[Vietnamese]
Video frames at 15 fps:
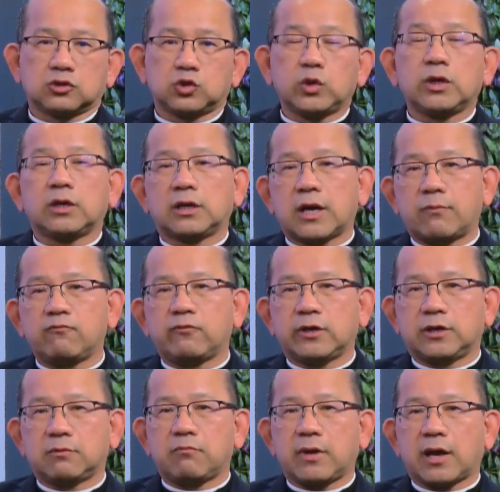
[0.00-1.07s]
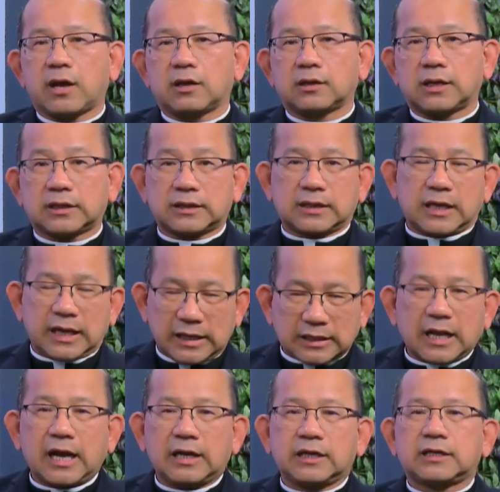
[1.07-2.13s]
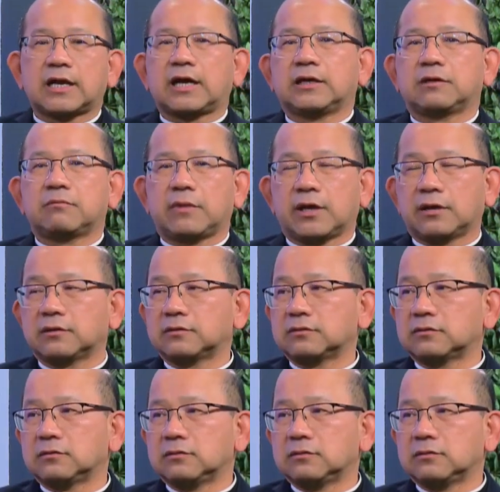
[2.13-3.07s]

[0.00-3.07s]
suy ngẫm về đức mẹ ngay tại linh đài đức mẹ